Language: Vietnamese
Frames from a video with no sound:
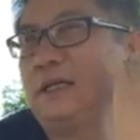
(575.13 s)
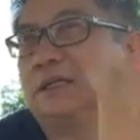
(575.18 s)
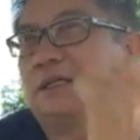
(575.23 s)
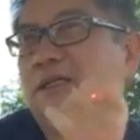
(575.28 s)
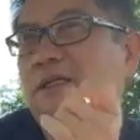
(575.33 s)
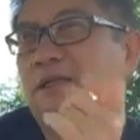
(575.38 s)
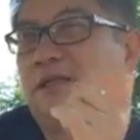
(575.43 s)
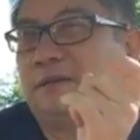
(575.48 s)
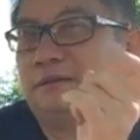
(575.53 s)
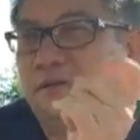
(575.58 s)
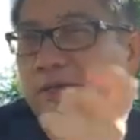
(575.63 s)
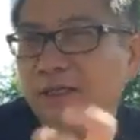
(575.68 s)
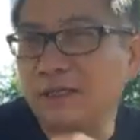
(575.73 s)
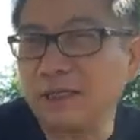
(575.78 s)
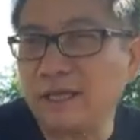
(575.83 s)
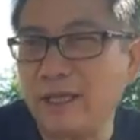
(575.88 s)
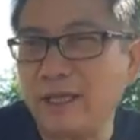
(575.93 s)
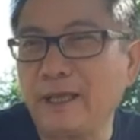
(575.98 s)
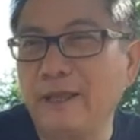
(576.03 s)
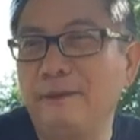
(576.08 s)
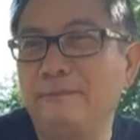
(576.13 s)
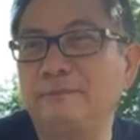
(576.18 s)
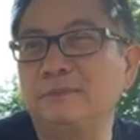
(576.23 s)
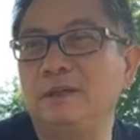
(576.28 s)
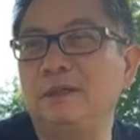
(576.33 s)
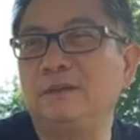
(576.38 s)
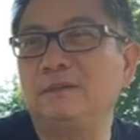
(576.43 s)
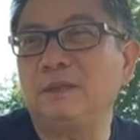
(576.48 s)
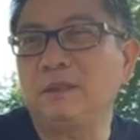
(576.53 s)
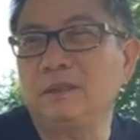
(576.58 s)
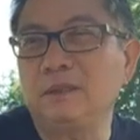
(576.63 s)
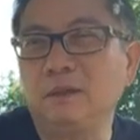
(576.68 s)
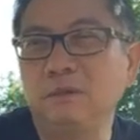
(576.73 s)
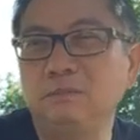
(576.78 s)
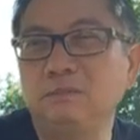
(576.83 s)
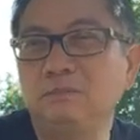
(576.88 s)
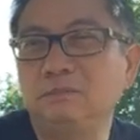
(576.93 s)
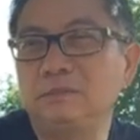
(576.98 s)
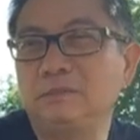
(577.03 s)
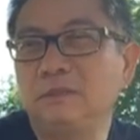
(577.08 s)
người ở Việt Nam, người bên Úc,
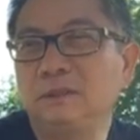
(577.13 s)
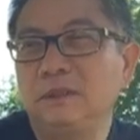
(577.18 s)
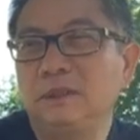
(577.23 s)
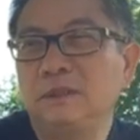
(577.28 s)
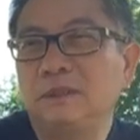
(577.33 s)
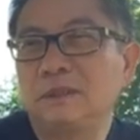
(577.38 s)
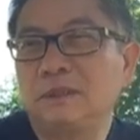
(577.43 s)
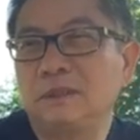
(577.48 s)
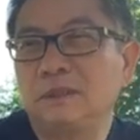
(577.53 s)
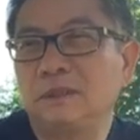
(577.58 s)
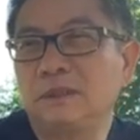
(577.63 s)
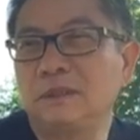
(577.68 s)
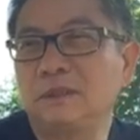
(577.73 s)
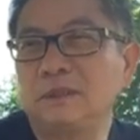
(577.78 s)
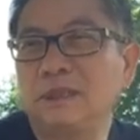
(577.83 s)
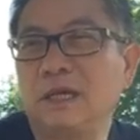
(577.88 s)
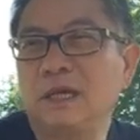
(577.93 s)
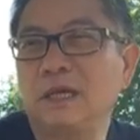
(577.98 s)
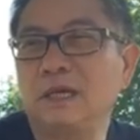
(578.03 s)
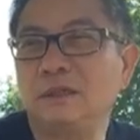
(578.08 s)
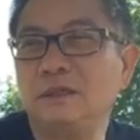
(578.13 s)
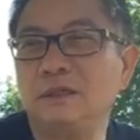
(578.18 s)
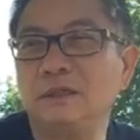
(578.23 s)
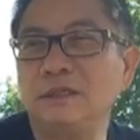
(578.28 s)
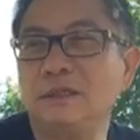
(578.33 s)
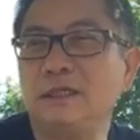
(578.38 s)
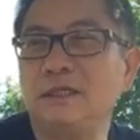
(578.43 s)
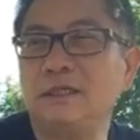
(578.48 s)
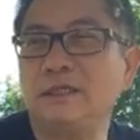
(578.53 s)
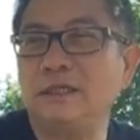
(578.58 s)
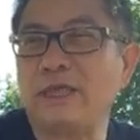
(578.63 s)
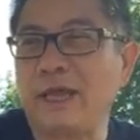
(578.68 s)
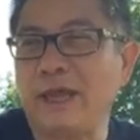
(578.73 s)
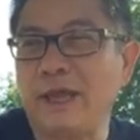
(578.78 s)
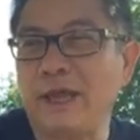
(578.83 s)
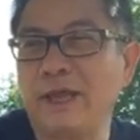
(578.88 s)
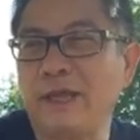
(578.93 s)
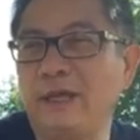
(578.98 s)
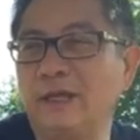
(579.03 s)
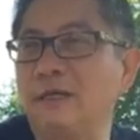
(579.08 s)
người ta có dư
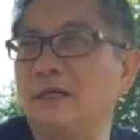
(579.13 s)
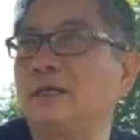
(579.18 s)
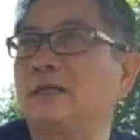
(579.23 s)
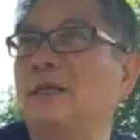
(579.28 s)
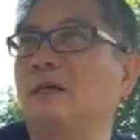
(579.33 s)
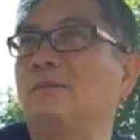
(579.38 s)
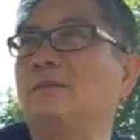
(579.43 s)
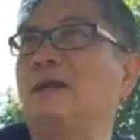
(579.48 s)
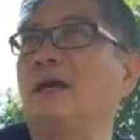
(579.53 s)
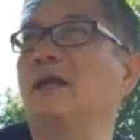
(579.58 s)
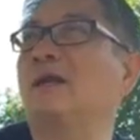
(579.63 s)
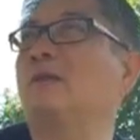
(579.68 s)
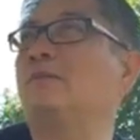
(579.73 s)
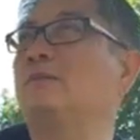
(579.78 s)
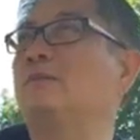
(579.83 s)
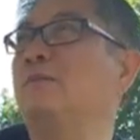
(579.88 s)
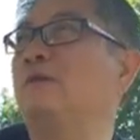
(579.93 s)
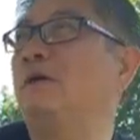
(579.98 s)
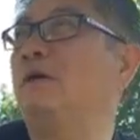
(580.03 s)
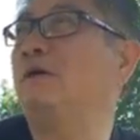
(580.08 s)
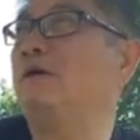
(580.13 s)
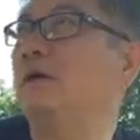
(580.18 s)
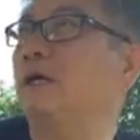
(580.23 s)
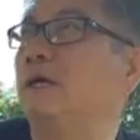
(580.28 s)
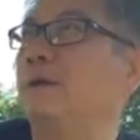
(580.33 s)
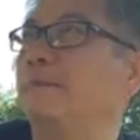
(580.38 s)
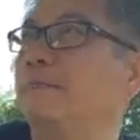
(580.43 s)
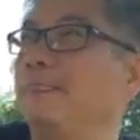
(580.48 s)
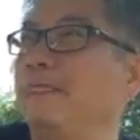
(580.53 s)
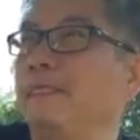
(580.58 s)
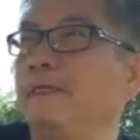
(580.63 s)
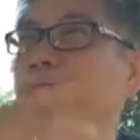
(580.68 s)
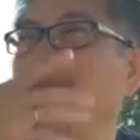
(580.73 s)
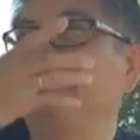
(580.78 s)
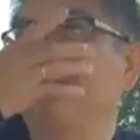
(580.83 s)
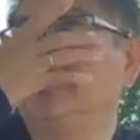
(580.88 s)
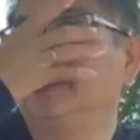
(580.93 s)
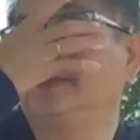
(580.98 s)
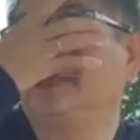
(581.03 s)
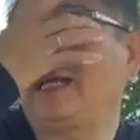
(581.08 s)
giả đồng ra đồng vô đó,
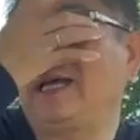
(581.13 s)
người